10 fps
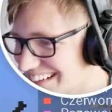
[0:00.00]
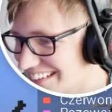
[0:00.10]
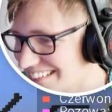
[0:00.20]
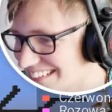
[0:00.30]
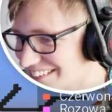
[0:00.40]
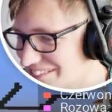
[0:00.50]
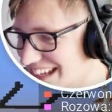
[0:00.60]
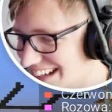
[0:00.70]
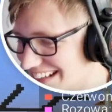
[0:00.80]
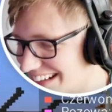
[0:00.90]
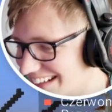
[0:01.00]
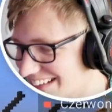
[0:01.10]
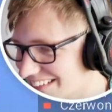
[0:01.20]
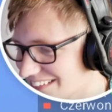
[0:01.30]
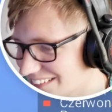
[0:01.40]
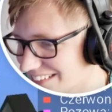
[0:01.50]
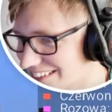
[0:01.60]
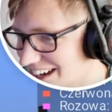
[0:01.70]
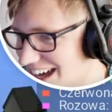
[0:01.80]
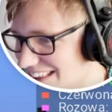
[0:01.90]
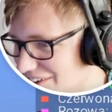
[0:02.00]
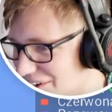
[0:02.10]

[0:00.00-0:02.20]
Zabij go! Biegnij! No e,